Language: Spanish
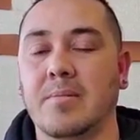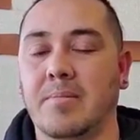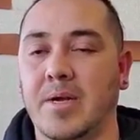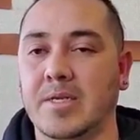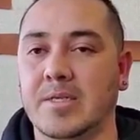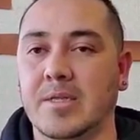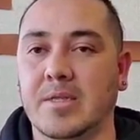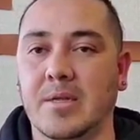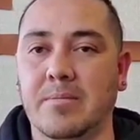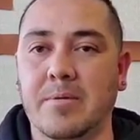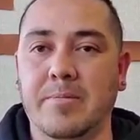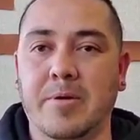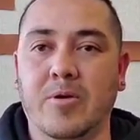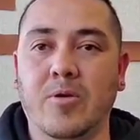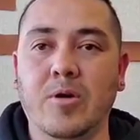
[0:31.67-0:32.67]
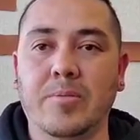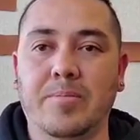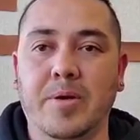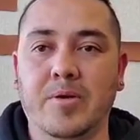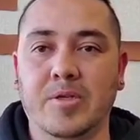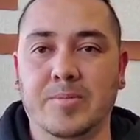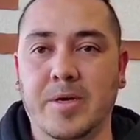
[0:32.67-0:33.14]
para sentirme mejor,
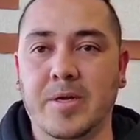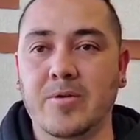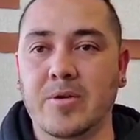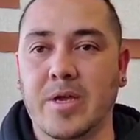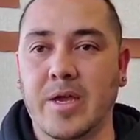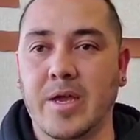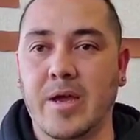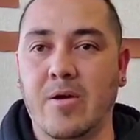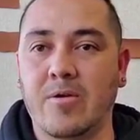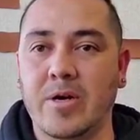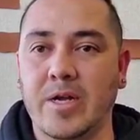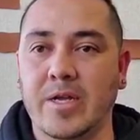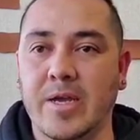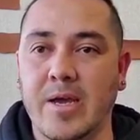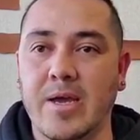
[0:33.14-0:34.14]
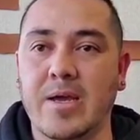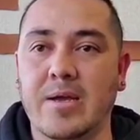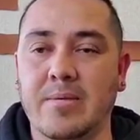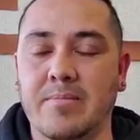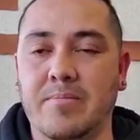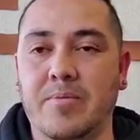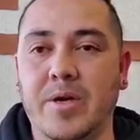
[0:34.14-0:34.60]
pero espero que ahora
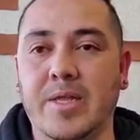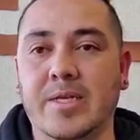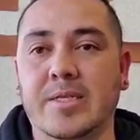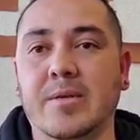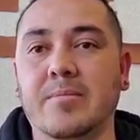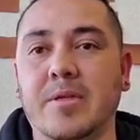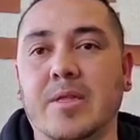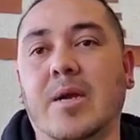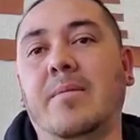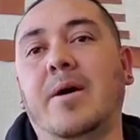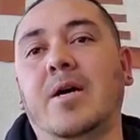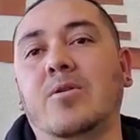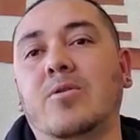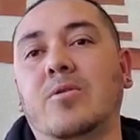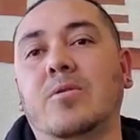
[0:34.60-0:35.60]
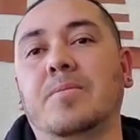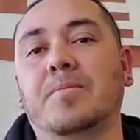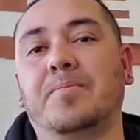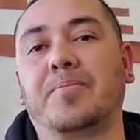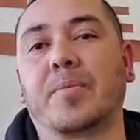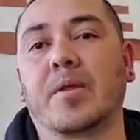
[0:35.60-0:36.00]
ya pueda hacer mi trabajo